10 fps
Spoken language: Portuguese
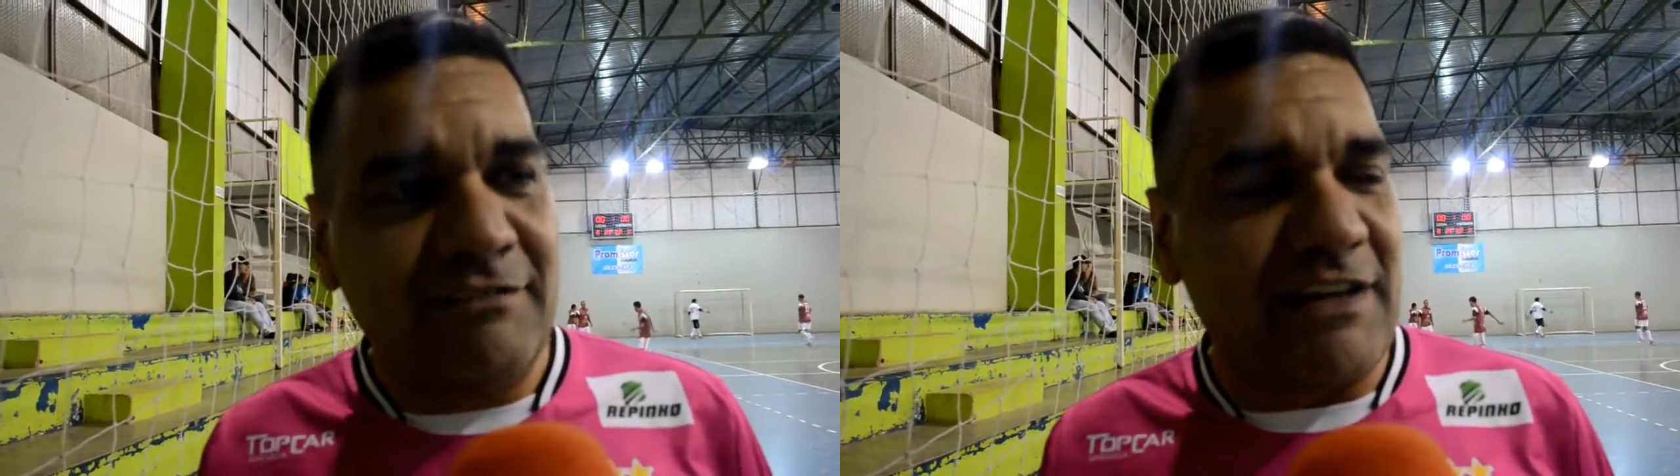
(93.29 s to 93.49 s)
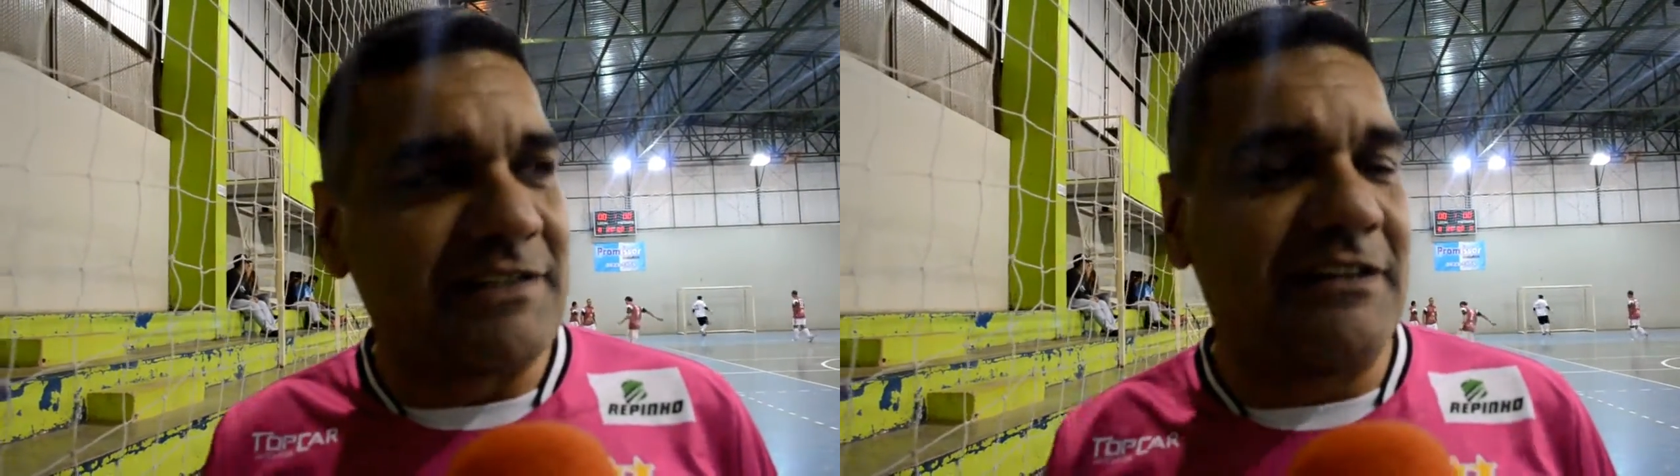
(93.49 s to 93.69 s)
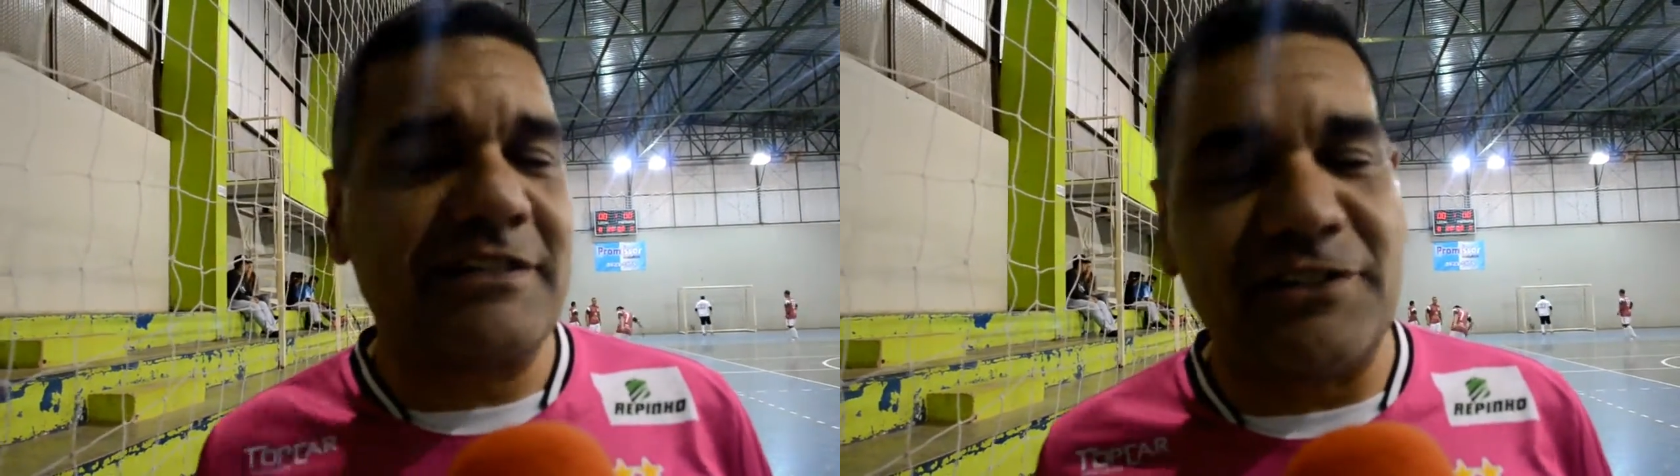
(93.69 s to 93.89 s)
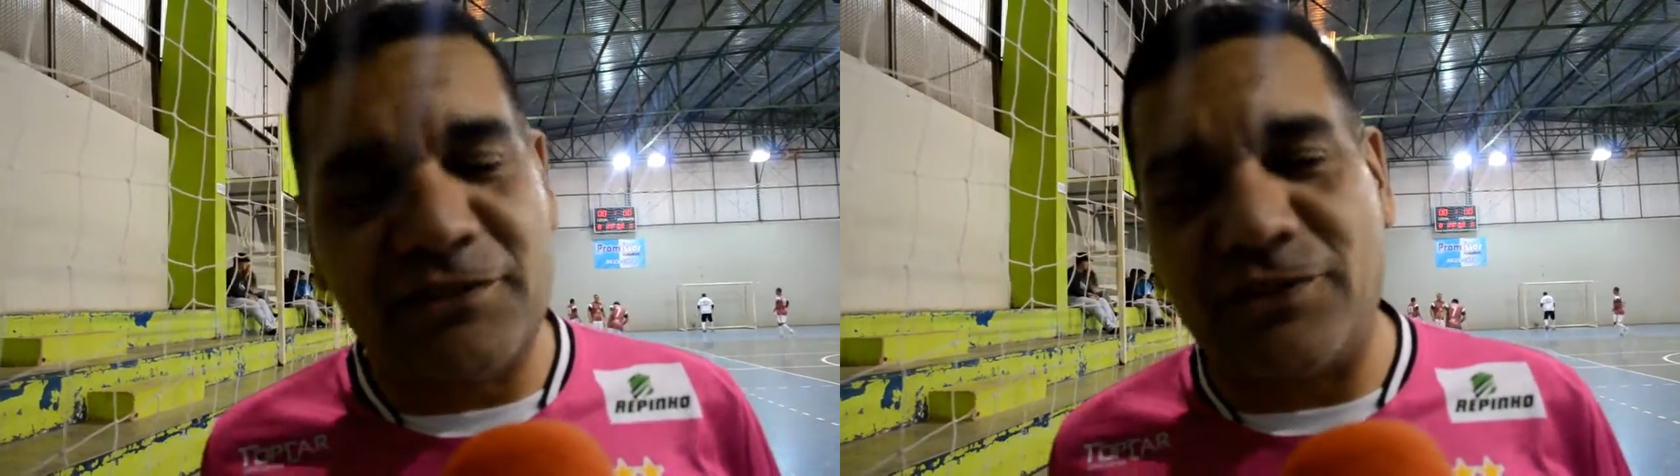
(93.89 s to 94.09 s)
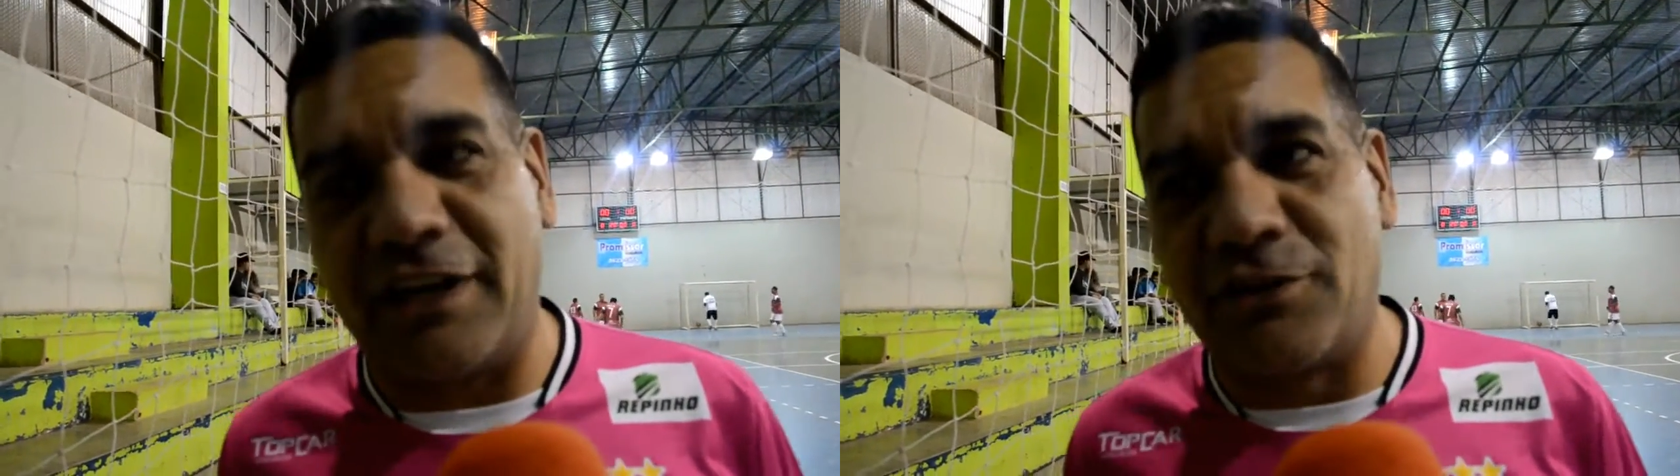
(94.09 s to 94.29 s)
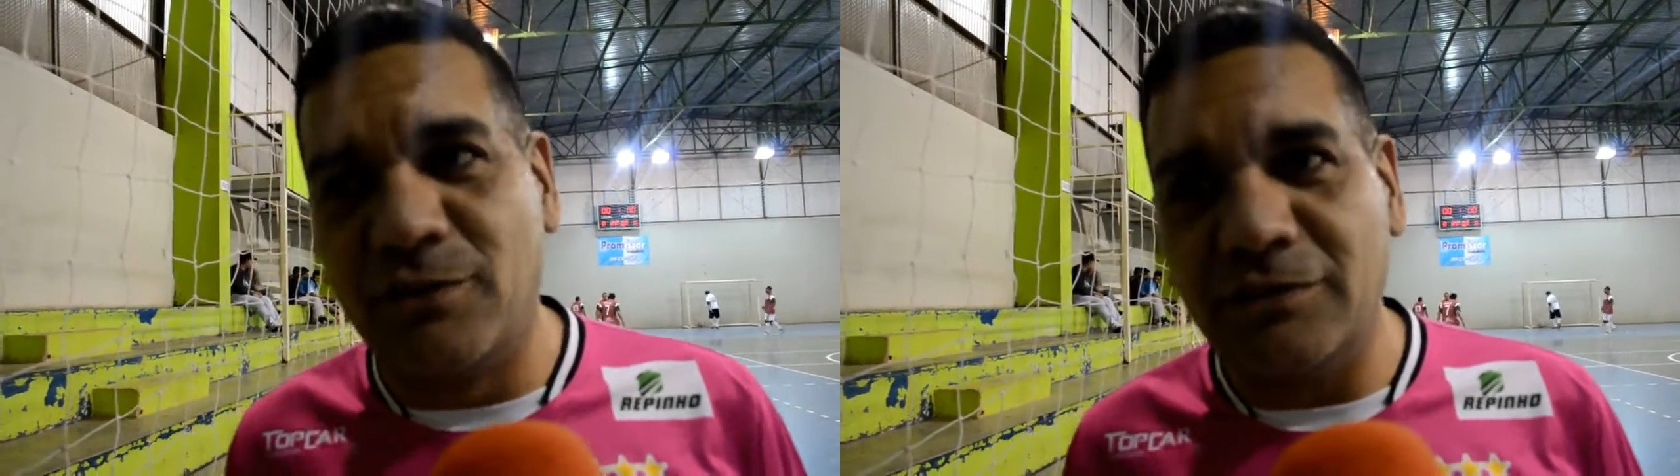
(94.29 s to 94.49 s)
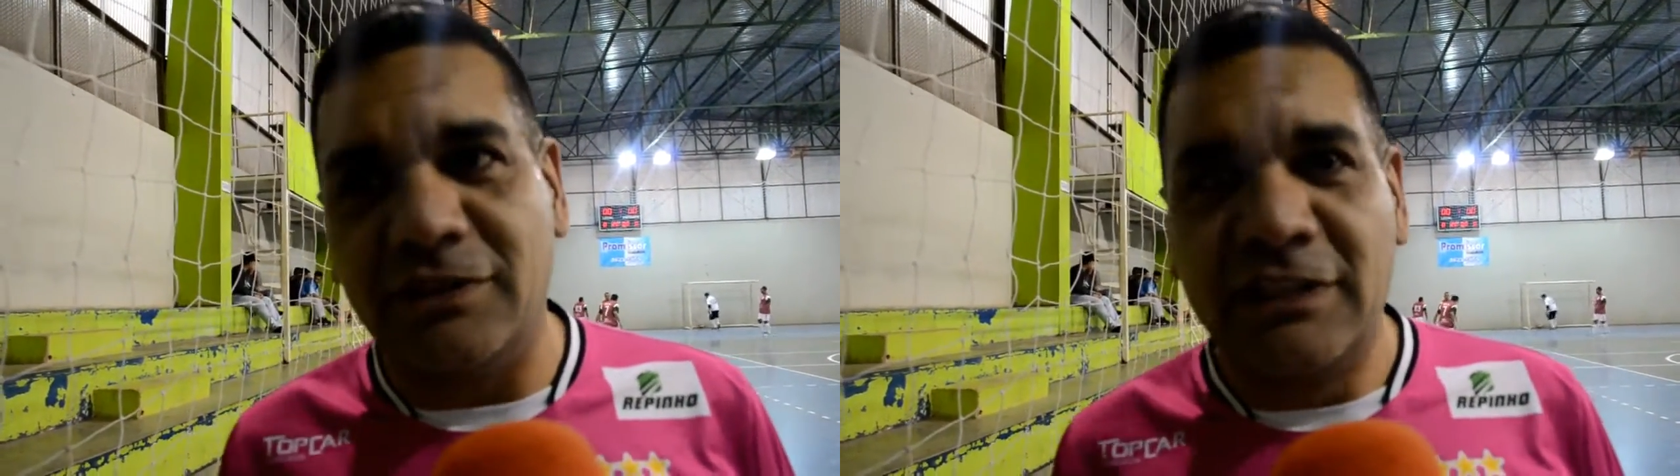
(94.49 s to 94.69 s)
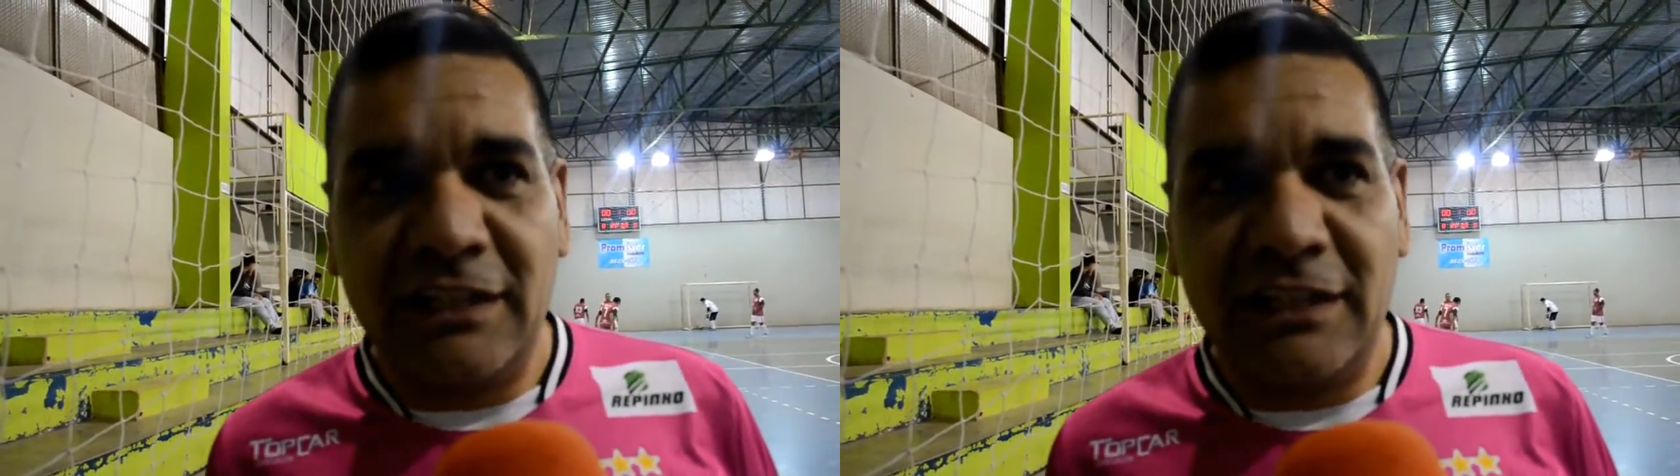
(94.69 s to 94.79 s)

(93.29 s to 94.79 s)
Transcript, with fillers: Faz anos que a gente joga junto.